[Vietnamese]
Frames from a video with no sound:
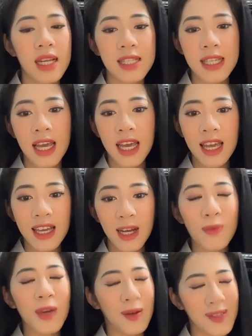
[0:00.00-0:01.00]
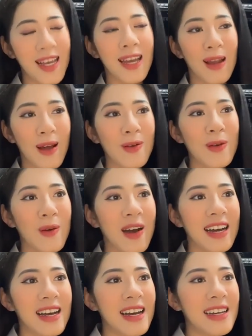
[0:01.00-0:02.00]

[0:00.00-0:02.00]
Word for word: là sẽ không kéo dài lâu đâu ạ.